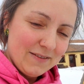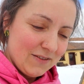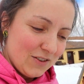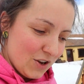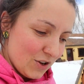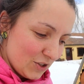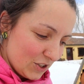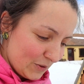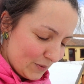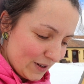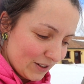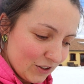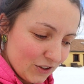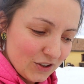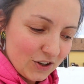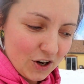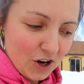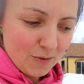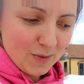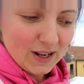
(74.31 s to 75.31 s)
Là, une semaine, on
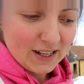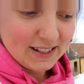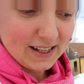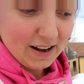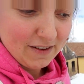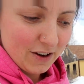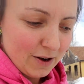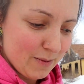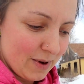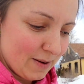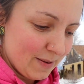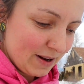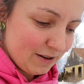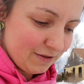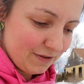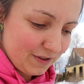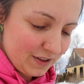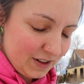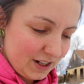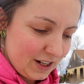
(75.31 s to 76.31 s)
a commencé à vraiment mal
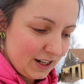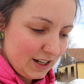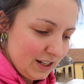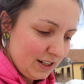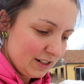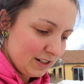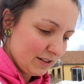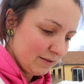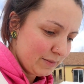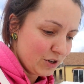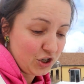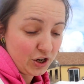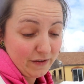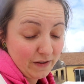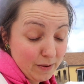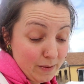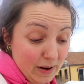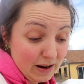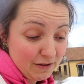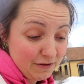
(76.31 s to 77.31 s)
filer.
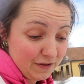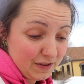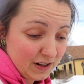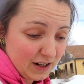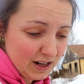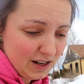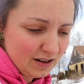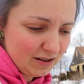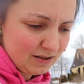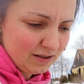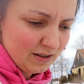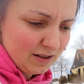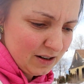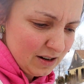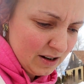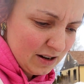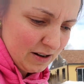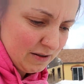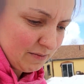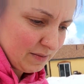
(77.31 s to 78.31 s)
J'avais mal filé,
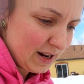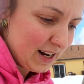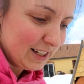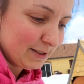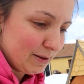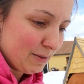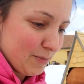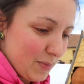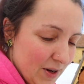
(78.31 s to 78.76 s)
mais la semaine